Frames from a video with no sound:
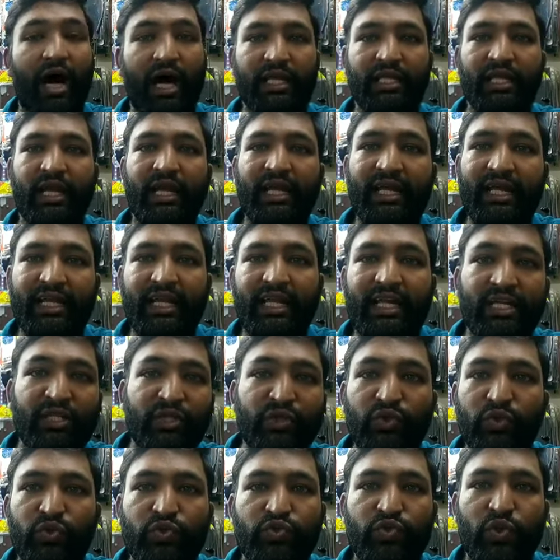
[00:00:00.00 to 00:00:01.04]
அதனால் என்னை
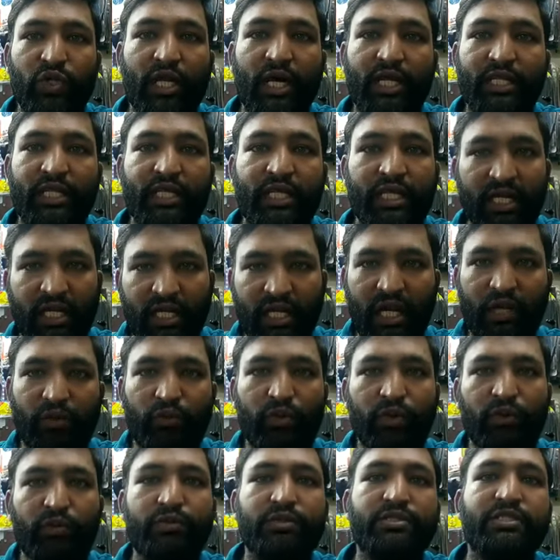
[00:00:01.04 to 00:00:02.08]
இந்துன்னு சொல்லாதீங்க
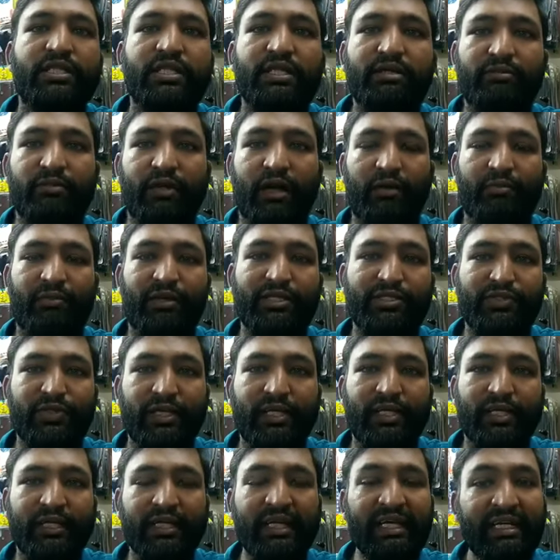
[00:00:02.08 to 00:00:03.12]
நான் ஒரு முஸ்லீம் அப்படின்னு
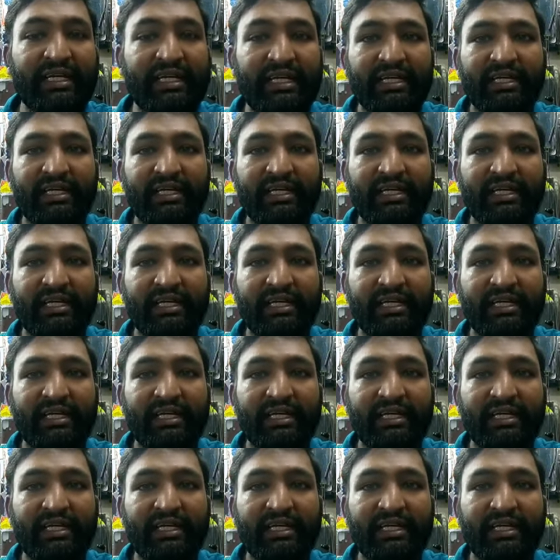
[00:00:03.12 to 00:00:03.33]
சொல்லிட்டு